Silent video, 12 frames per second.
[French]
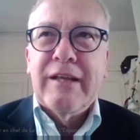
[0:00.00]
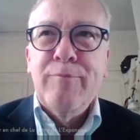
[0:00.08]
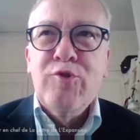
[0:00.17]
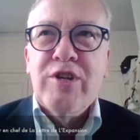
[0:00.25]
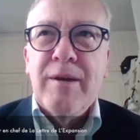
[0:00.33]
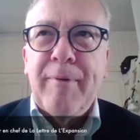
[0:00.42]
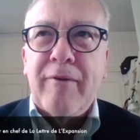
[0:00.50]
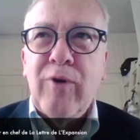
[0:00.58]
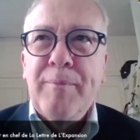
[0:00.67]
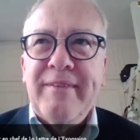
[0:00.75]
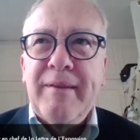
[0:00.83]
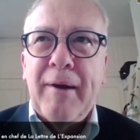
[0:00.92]
trébucher parfois,
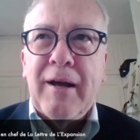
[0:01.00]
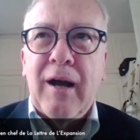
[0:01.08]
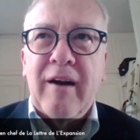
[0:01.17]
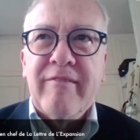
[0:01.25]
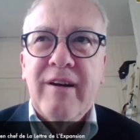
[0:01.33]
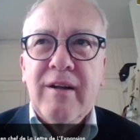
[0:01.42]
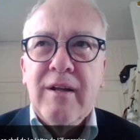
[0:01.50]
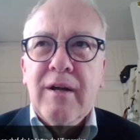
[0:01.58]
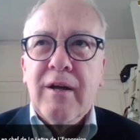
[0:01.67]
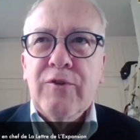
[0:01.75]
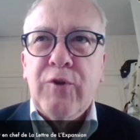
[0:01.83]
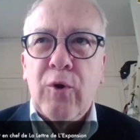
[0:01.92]
mais ce n'est pas grave.
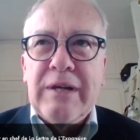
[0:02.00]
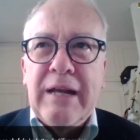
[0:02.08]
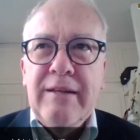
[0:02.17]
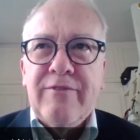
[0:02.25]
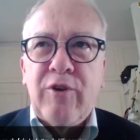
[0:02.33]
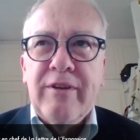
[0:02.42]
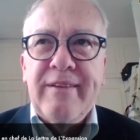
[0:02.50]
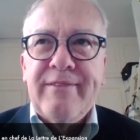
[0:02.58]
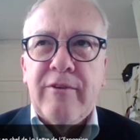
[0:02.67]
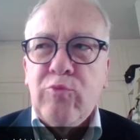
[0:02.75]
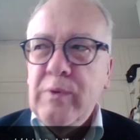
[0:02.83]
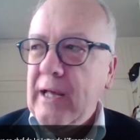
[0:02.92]
Donc, la liste
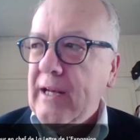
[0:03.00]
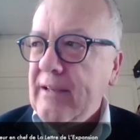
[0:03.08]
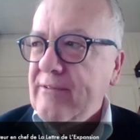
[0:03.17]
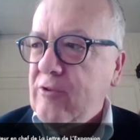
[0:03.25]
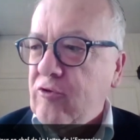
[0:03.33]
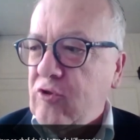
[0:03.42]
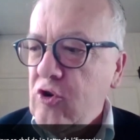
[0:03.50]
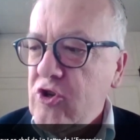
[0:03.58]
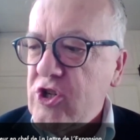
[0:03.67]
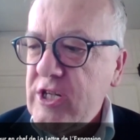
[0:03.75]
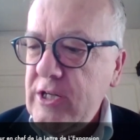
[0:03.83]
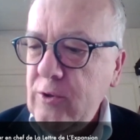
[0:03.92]
Renaissance, oui, elle reste
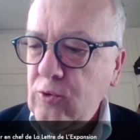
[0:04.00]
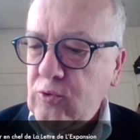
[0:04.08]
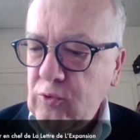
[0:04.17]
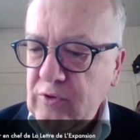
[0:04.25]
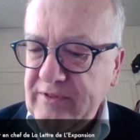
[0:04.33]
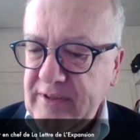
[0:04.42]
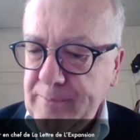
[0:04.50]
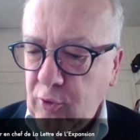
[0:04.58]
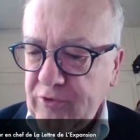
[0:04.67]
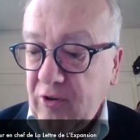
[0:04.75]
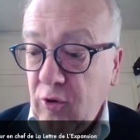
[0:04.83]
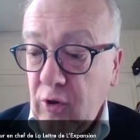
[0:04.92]
scotchée autour de
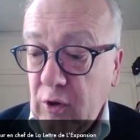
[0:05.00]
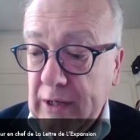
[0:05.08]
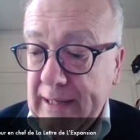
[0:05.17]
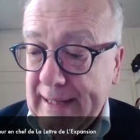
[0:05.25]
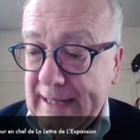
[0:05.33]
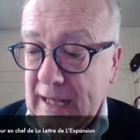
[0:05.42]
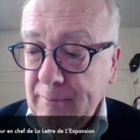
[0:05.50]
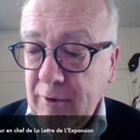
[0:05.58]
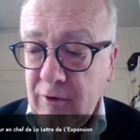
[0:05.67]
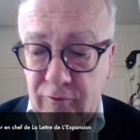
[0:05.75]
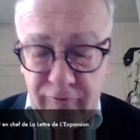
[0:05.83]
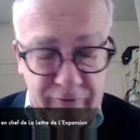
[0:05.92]
6%. Également